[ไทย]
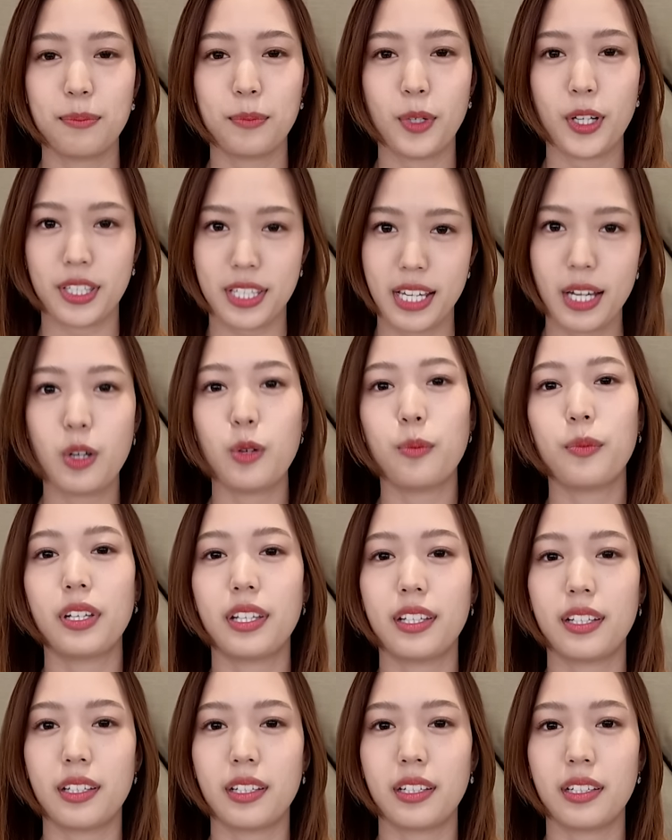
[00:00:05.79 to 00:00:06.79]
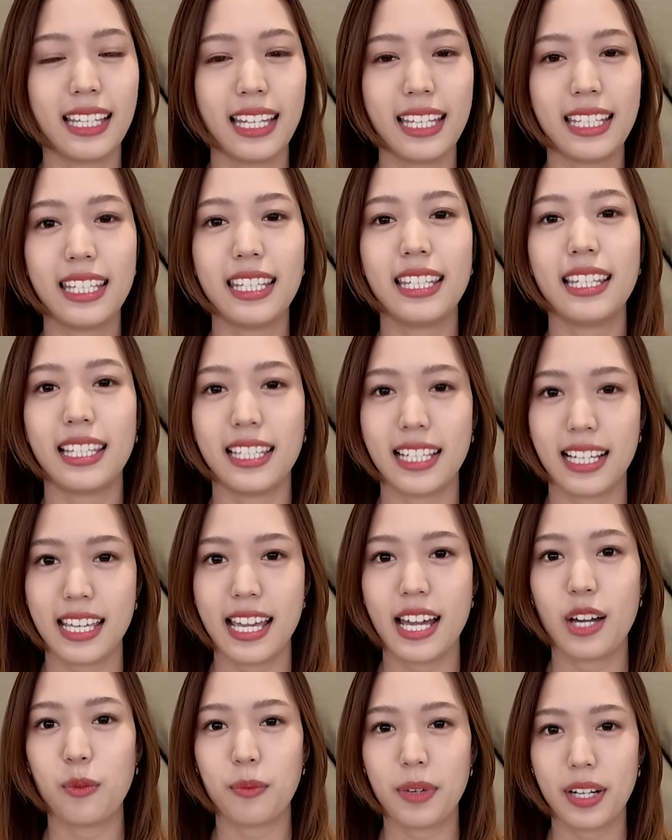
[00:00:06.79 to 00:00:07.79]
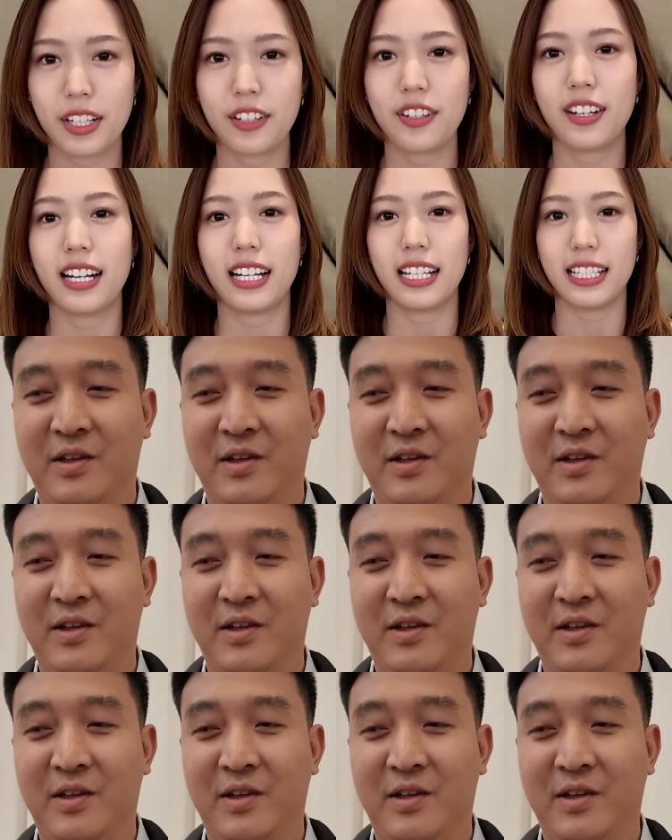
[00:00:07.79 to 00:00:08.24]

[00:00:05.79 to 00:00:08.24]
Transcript: ปล่อยเช่ามันได้กินระยะยาวมากกว่า